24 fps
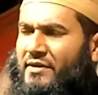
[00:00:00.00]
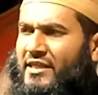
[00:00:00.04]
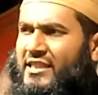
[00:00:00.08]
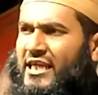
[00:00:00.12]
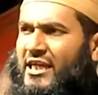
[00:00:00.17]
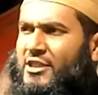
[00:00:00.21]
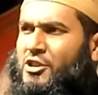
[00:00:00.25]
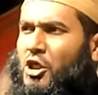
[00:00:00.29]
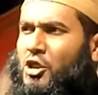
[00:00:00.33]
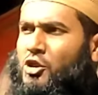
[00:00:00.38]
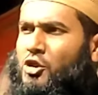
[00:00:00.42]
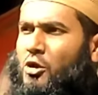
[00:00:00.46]

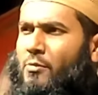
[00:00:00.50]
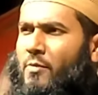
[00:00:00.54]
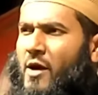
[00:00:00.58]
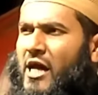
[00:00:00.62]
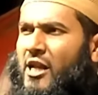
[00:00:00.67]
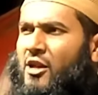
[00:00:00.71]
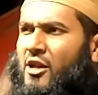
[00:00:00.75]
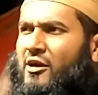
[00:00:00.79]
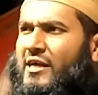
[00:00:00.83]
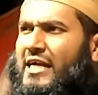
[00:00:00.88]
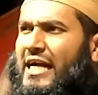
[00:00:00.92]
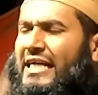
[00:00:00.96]
পৃথিবীতে
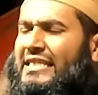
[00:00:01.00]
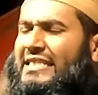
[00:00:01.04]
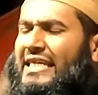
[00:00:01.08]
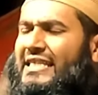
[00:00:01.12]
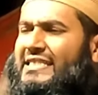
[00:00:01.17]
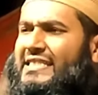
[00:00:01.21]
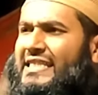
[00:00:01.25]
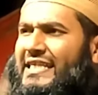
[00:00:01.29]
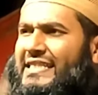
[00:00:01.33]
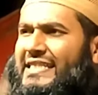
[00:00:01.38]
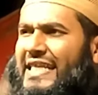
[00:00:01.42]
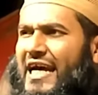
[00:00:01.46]
যত ভালো
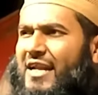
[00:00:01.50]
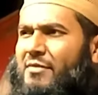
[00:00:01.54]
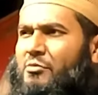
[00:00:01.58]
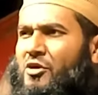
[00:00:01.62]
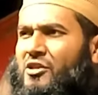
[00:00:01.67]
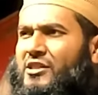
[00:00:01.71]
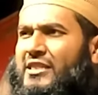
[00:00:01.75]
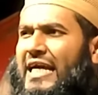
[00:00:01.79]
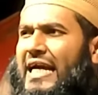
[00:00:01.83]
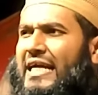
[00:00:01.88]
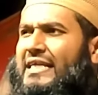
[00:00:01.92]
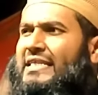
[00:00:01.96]
কাজ আছে
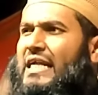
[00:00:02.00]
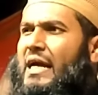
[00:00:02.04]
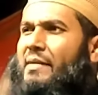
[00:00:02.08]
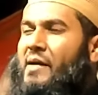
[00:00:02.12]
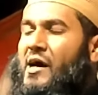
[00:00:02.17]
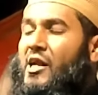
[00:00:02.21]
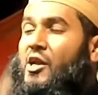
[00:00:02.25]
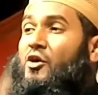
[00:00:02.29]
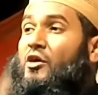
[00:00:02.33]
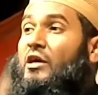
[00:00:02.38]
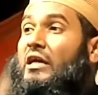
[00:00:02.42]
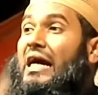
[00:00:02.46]
তার মধ্যে
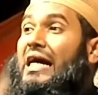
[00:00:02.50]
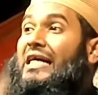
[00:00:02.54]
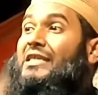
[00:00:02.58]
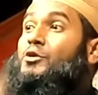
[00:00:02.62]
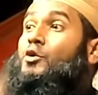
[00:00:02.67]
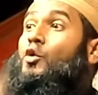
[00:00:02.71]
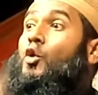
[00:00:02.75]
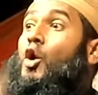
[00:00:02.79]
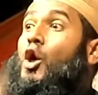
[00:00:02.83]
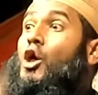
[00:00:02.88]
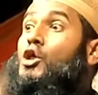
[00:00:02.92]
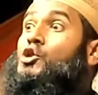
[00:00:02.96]
একটা ভালো
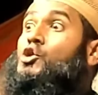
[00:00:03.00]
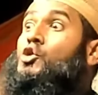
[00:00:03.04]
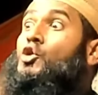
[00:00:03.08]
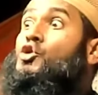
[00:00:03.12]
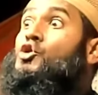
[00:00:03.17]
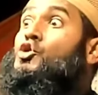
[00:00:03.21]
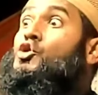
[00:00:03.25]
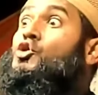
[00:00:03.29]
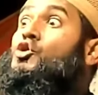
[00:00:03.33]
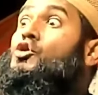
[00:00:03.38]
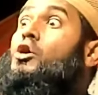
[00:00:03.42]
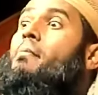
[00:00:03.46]
কাজ
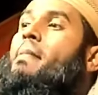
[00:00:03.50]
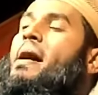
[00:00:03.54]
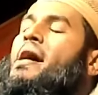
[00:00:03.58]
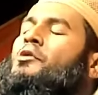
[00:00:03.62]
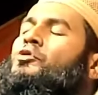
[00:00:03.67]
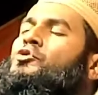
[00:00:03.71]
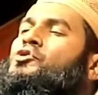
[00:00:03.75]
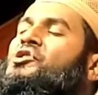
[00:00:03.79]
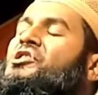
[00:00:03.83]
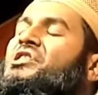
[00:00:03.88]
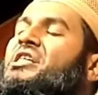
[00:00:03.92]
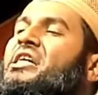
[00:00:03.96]
অসুস্থ